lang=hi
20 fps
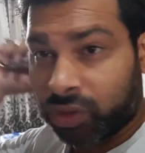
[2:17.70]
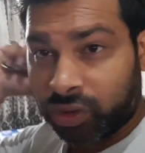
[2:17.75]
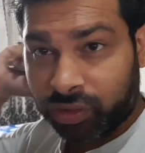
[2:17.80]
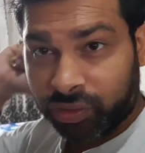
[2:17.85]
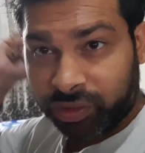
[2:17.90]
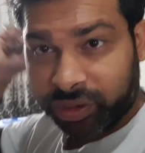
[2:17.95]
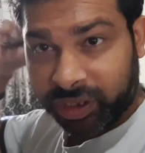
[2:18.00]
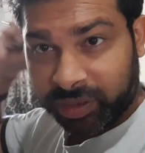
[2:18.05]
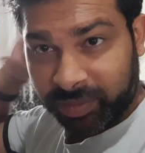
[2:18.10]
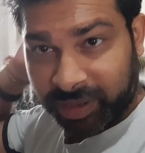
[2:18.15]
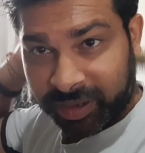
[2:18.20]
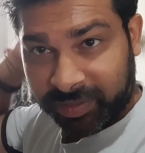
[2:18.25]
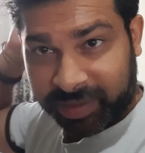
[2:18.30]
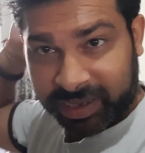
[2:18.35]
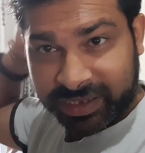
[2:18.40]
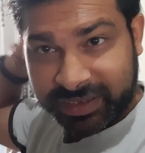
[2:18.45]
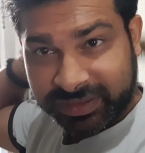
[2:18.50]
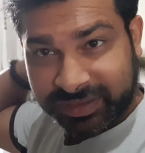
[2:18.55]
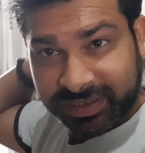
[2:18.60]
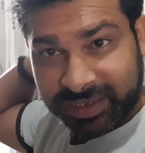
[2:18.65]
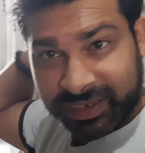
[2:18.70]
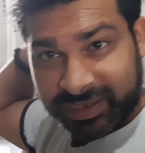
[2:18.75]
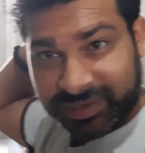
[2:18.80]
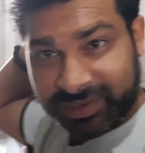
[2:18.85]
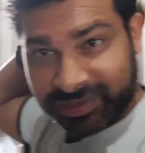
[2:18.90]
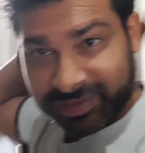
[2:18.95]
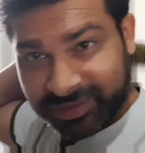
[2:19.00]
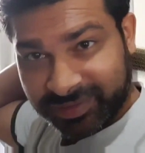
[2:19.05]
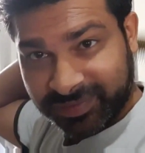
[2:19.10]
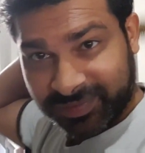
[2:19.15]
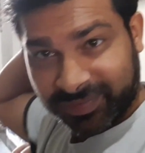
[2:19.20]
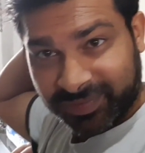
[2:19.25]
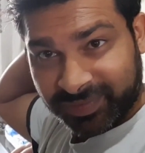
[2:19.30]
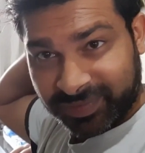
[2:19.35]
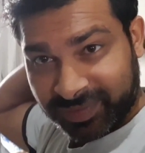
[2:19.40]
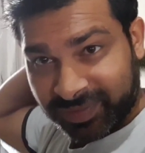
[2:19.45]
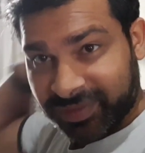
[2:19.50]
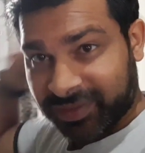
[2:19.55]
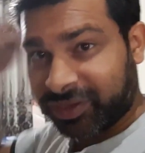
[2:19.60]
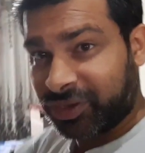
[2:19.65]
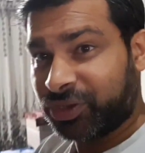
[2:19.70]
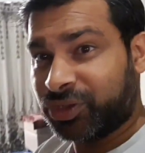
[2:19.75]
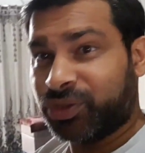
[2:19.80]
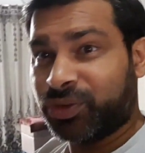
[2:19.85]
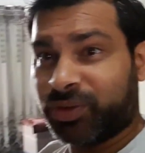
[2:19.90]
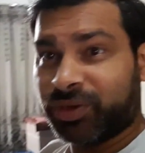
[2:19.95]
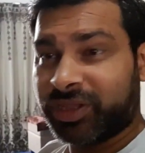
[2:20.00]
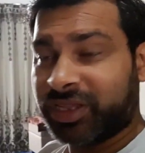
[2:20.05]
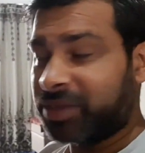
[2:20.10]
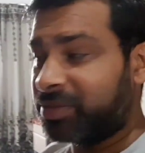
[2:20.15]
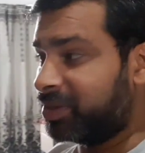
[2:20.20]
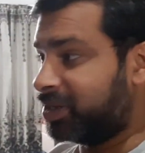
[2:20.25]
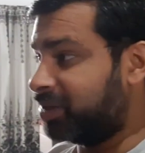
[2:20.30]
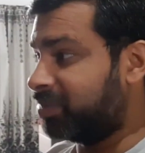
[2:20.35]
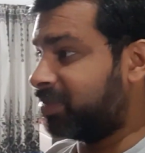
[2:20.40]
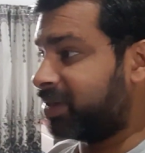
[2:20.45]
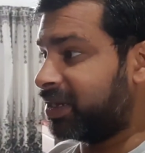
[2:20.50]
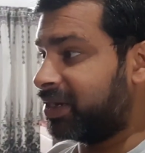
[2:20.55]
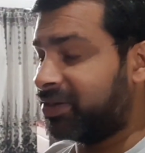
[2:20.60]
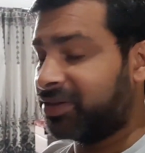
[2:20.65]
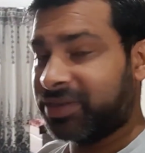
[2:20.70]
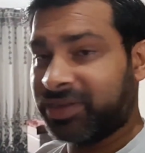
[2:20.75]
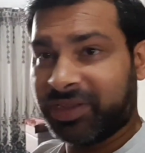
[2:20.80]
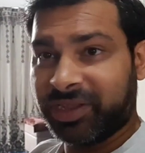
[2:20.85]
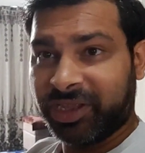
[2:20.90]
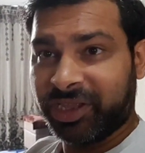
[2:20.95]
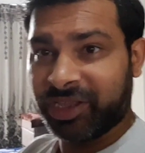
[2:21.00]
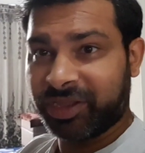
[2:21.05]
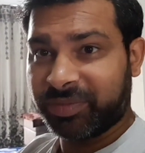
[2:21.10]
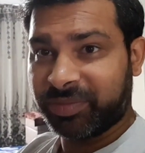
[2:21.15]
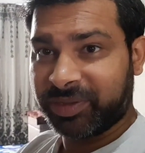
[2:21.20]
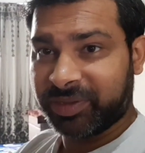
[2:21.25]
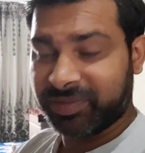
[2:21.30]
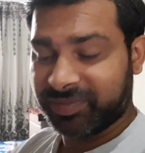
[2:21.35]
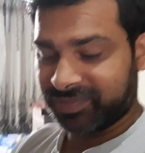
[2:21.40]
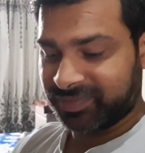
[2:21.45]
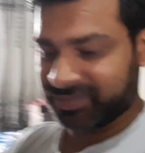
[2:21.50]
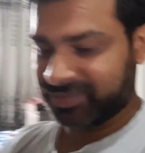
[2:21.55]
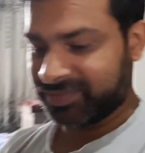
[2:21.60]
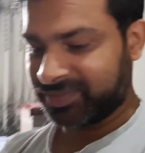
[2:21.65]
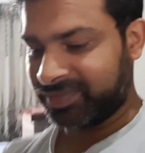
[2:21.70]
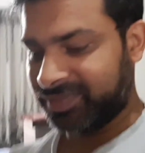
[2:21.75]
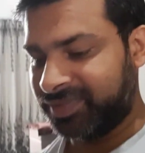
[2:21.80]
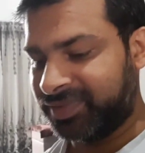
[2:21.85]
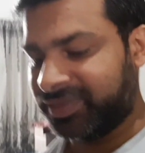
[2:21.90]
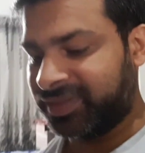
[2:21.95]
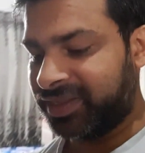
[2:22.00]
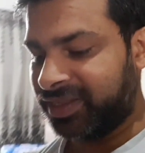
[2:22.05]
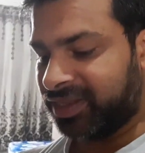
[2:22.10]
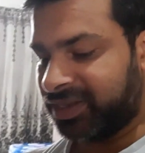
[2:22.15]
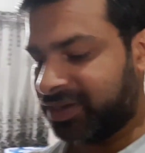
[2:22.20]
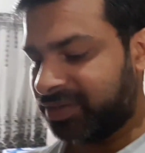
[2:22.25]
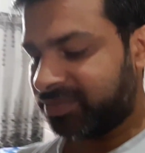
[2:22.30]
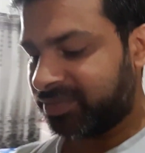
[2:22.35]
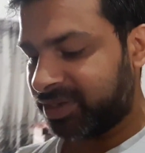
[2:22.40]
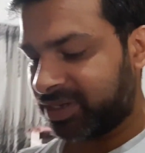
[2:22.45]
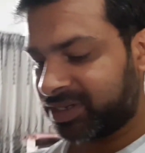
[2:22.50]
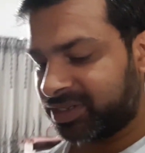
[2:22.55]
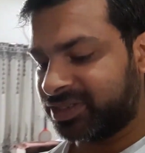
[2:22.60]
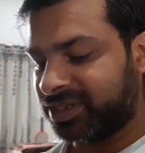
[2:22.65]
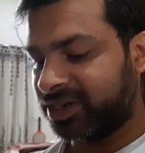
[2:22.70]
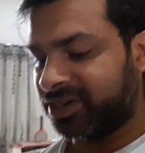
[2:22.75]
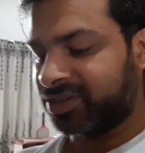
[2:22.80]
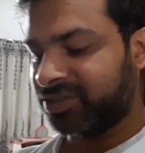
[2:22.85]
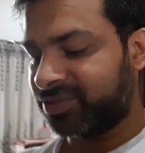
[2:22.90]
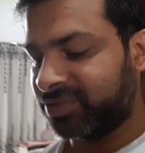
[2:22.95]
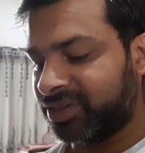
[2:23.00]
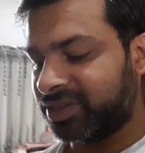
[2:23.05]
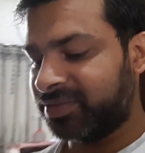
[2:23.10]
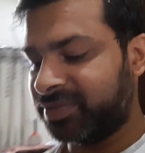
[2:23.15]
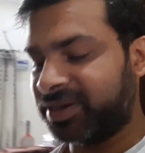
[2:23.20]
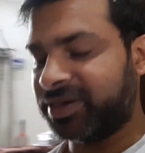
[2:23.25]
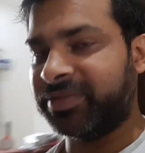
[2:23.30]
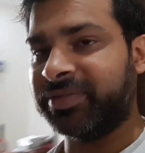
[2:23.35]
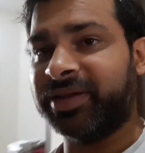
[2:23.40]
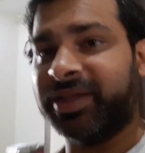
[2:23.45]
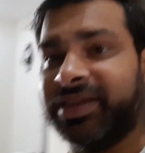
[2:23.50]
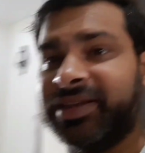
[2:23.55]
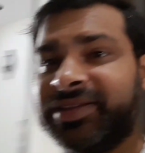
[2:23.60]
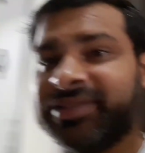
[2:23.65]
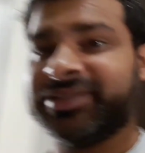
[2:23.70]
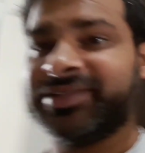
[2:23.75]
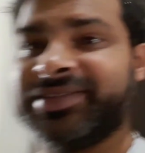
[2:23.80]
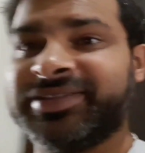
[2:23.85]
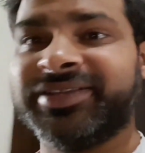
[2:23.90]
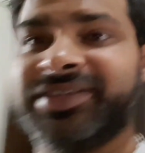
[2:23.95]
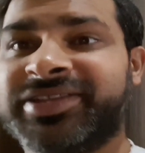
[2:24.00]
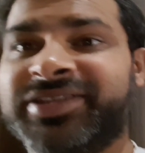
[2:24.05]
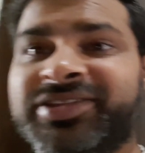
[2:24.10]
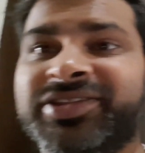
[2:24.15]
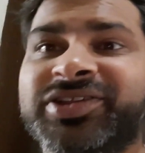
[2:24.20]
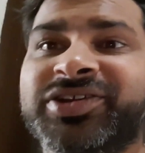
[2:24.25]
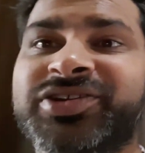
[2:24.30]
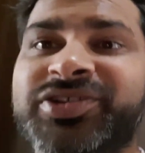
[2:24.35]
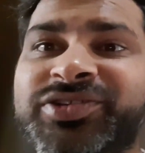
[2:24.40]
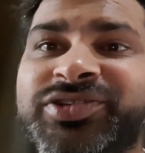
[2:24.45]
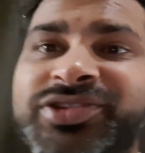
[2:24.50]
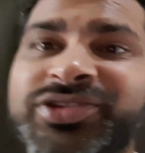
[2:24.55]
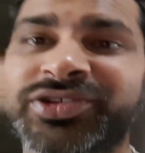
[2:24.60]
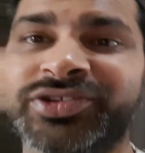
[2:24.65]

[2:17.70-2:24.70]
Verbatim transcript: तो हो गए मेरे बाल सेट ये तोड़ता भी नहीं बाल एक भी एक नंबर के सेट हो गए मेरे बाल देखो